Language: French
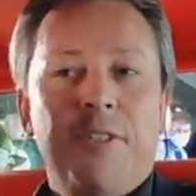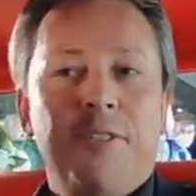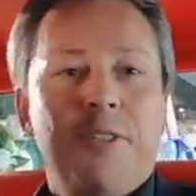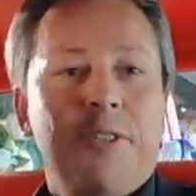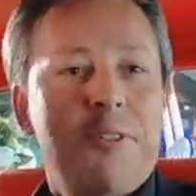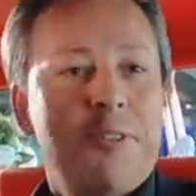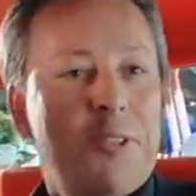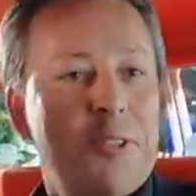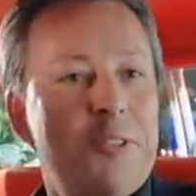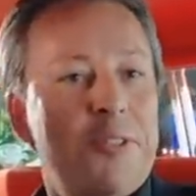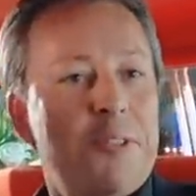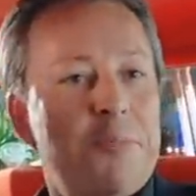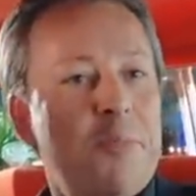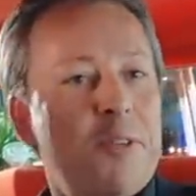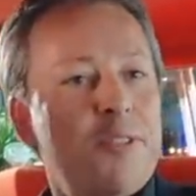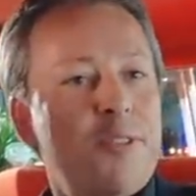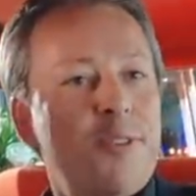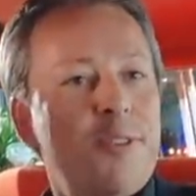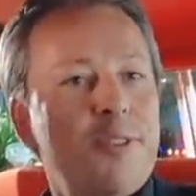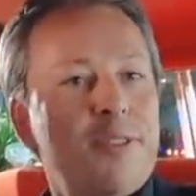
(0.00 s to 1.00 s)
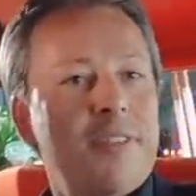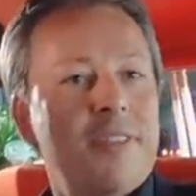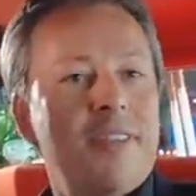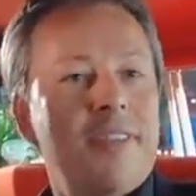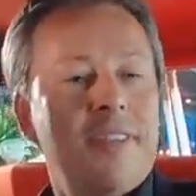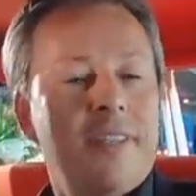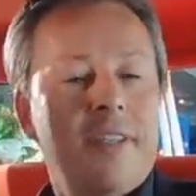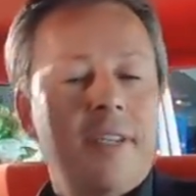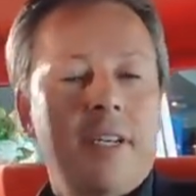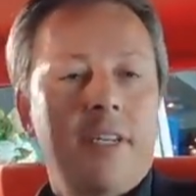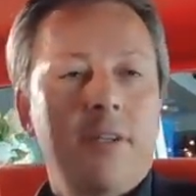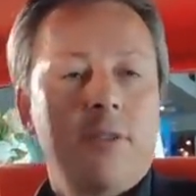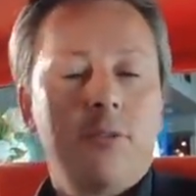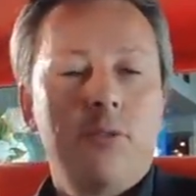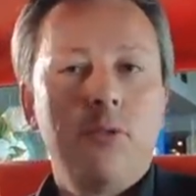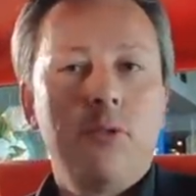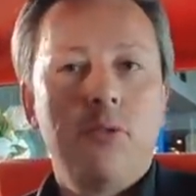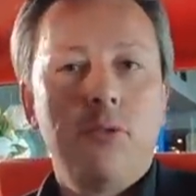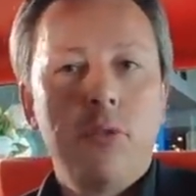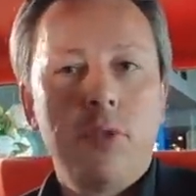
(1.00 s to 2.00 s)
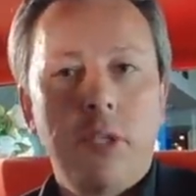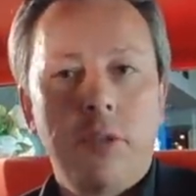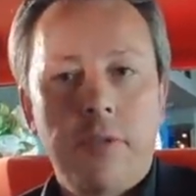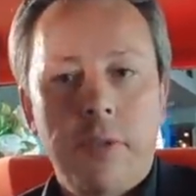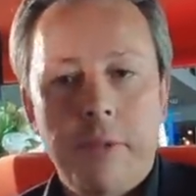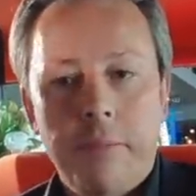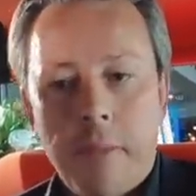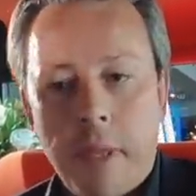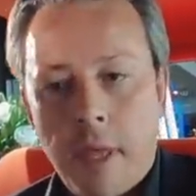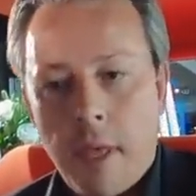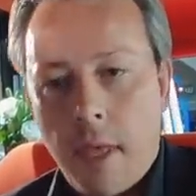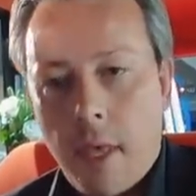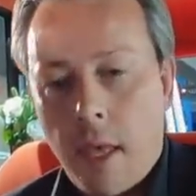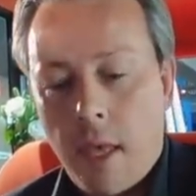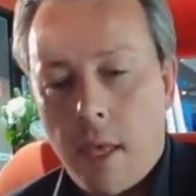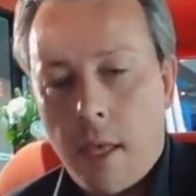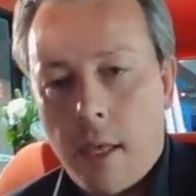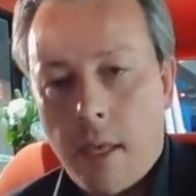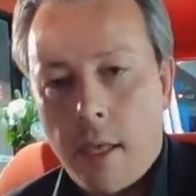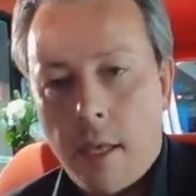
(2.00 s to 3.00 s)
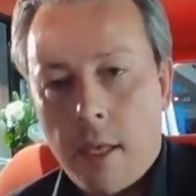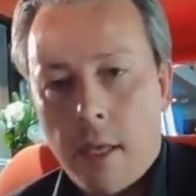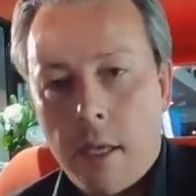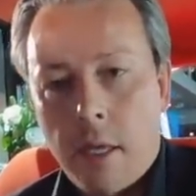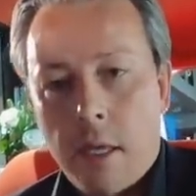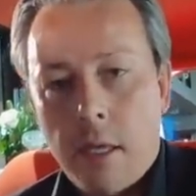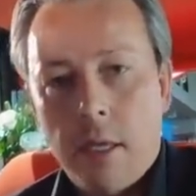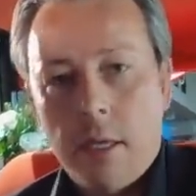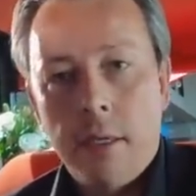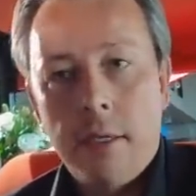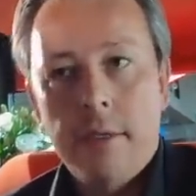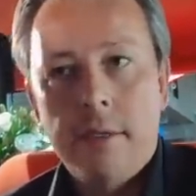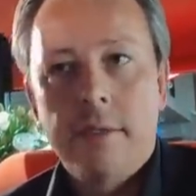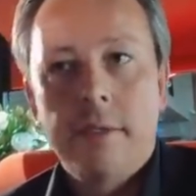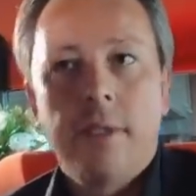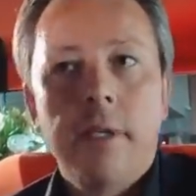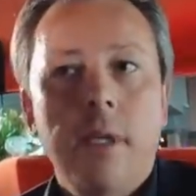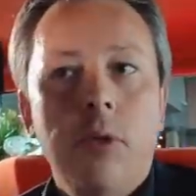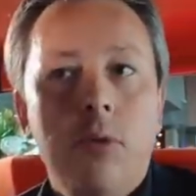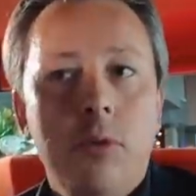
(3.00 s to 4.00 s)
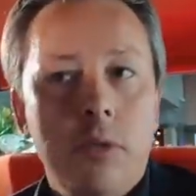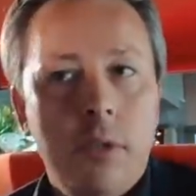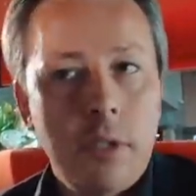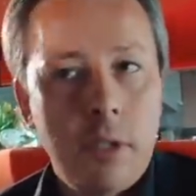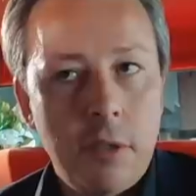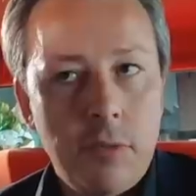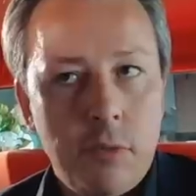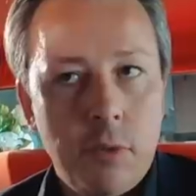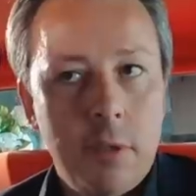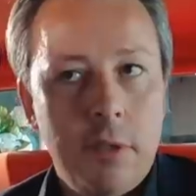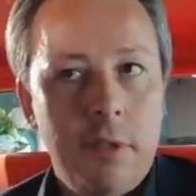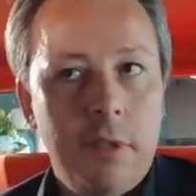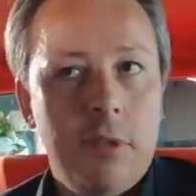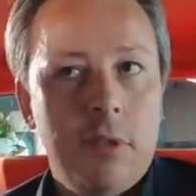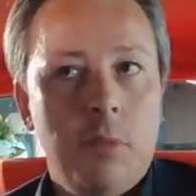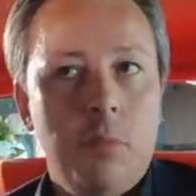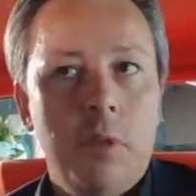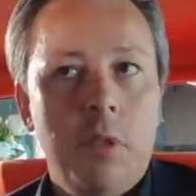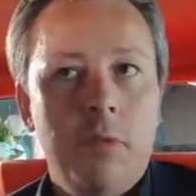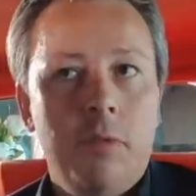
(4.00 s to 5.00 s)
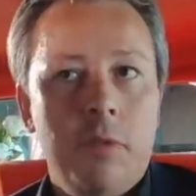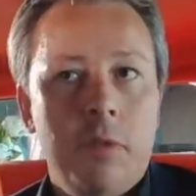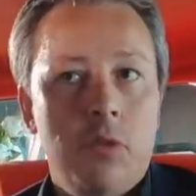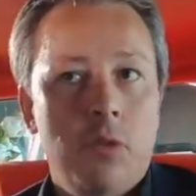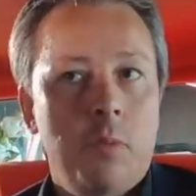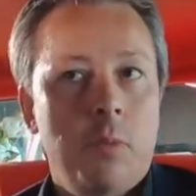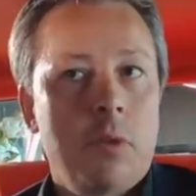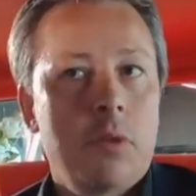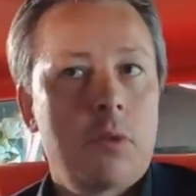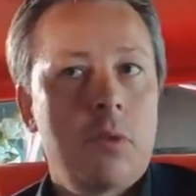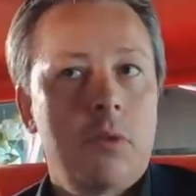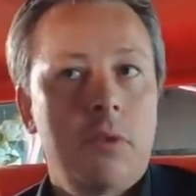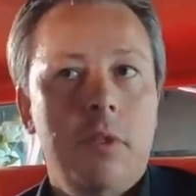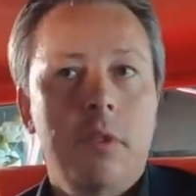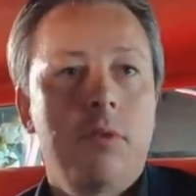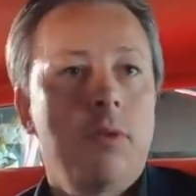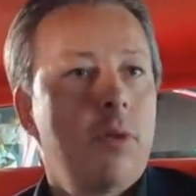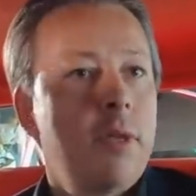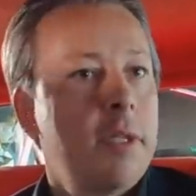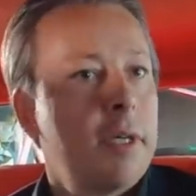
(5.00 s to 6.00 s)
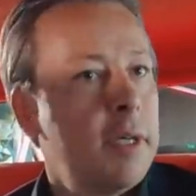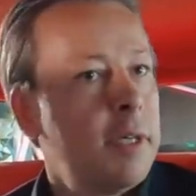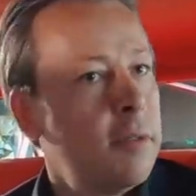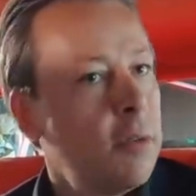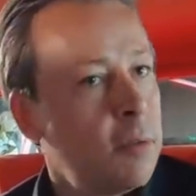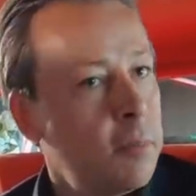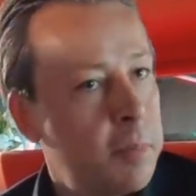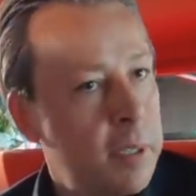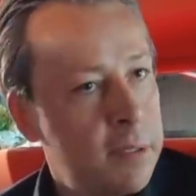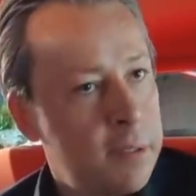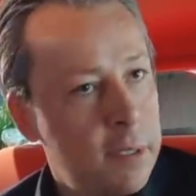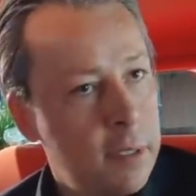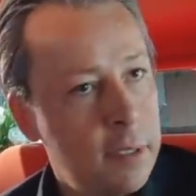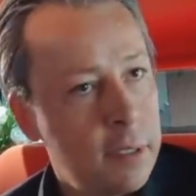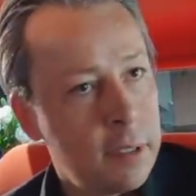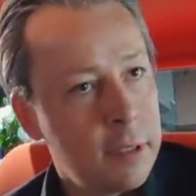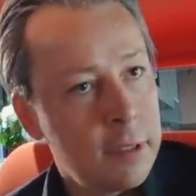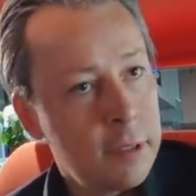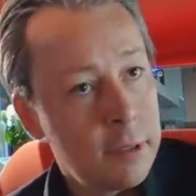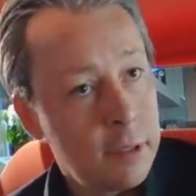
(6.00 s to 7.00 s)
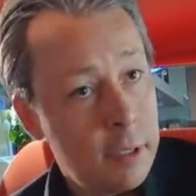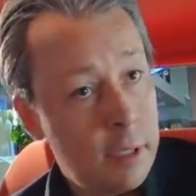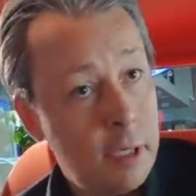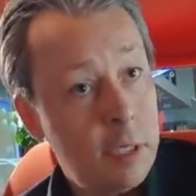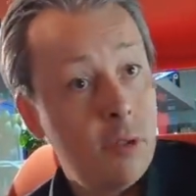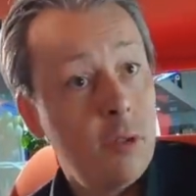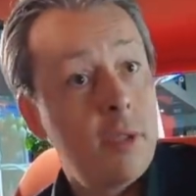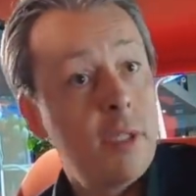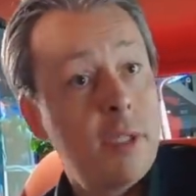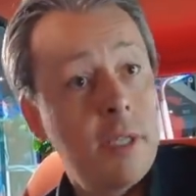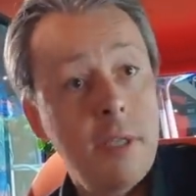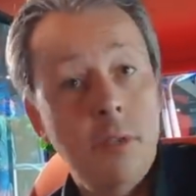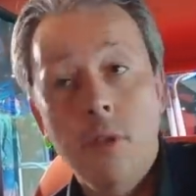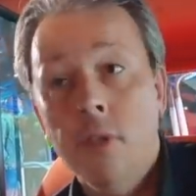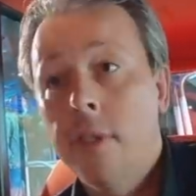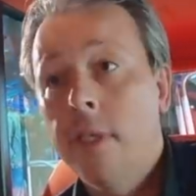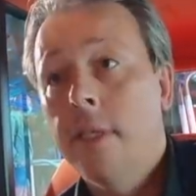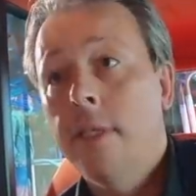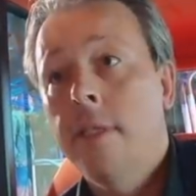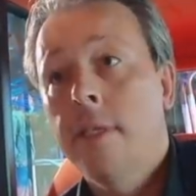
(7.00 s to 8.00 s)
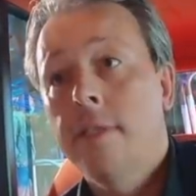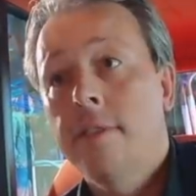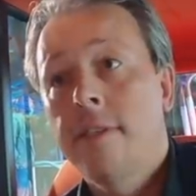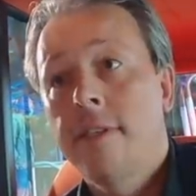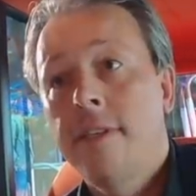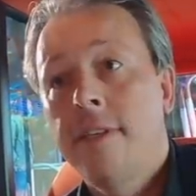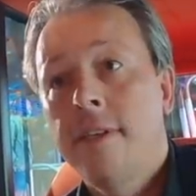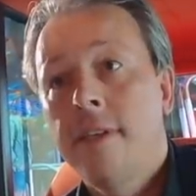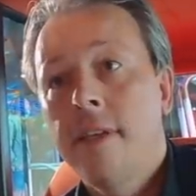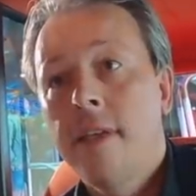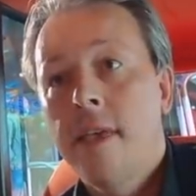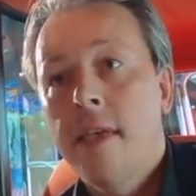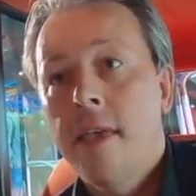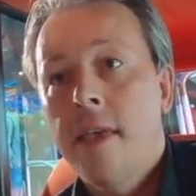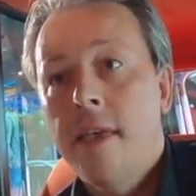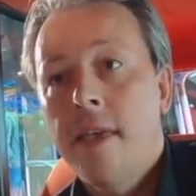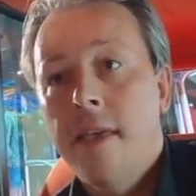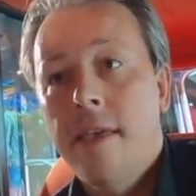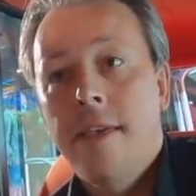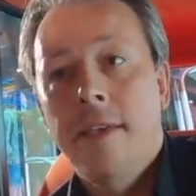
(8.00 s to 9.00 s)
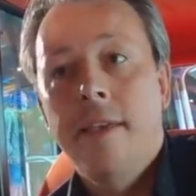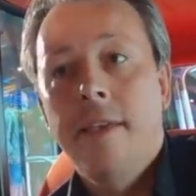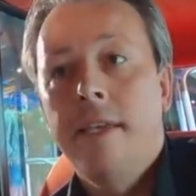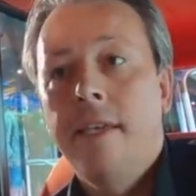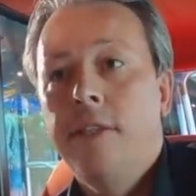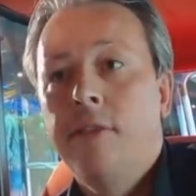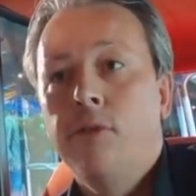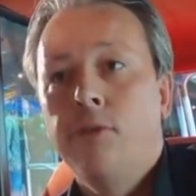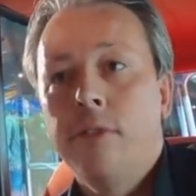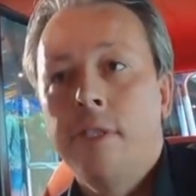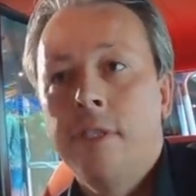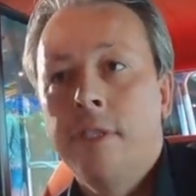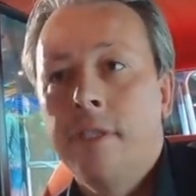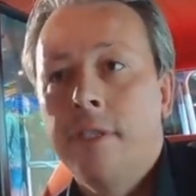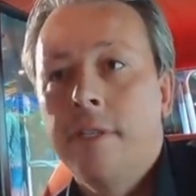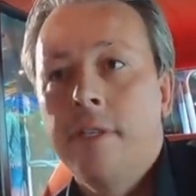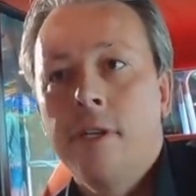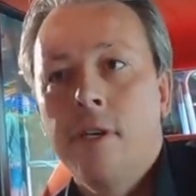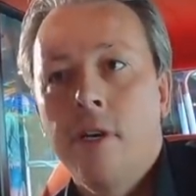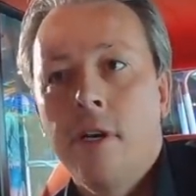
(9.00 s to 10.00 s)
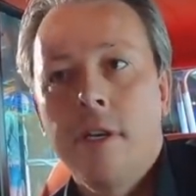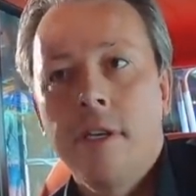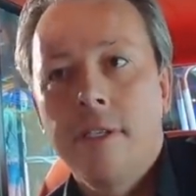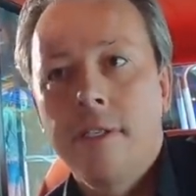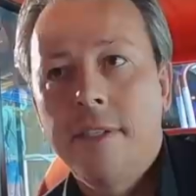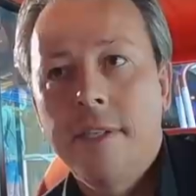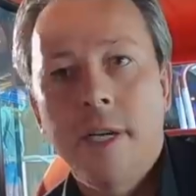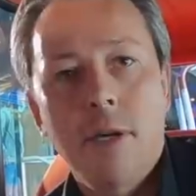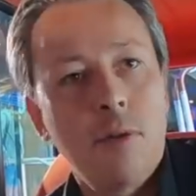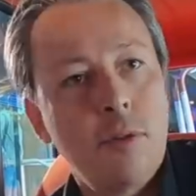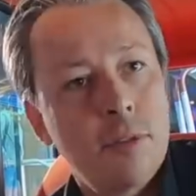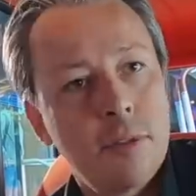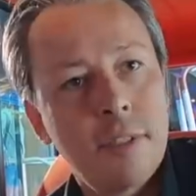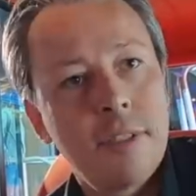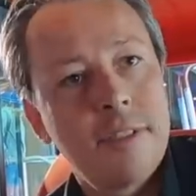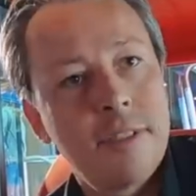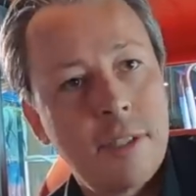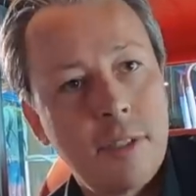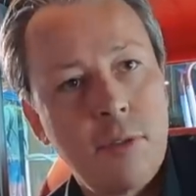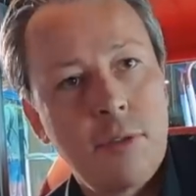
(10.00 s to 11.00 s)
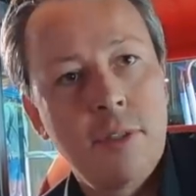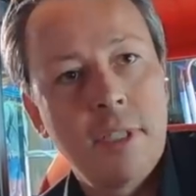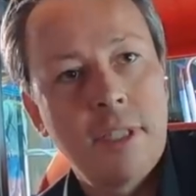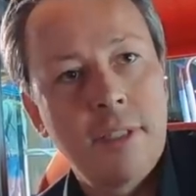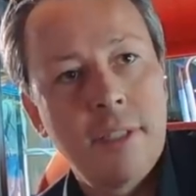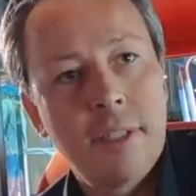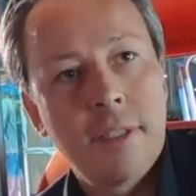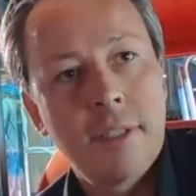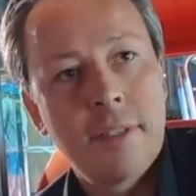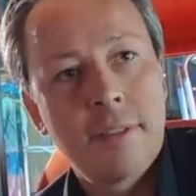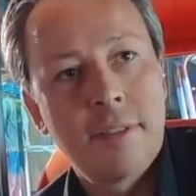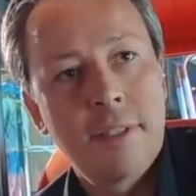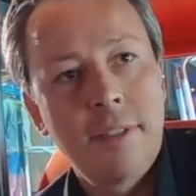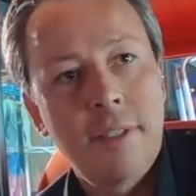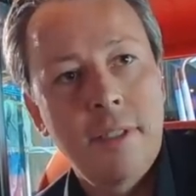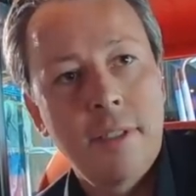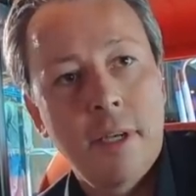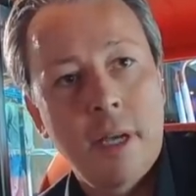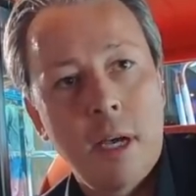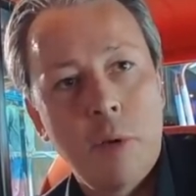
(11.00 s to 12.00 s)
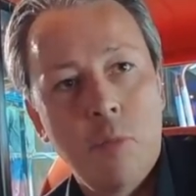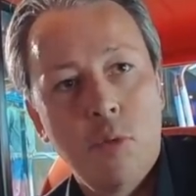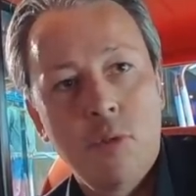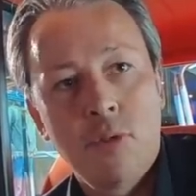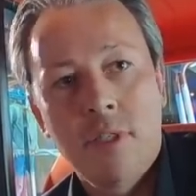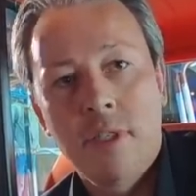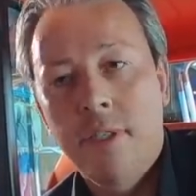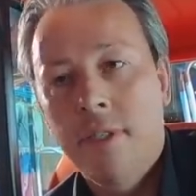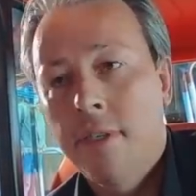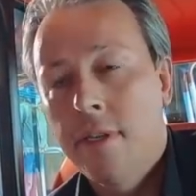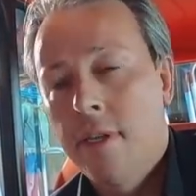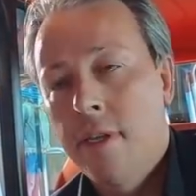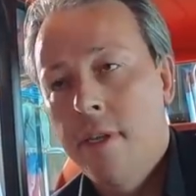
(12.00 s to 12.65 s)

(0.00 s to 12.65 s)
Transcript: Je, pense que, alors tout, à fait. Euh, c'est là aussi qu'il faut être disruptif et je pense que Citroën est dans le passé et dans les quelques dernières années et, dans les 40, 50 dernières années a montré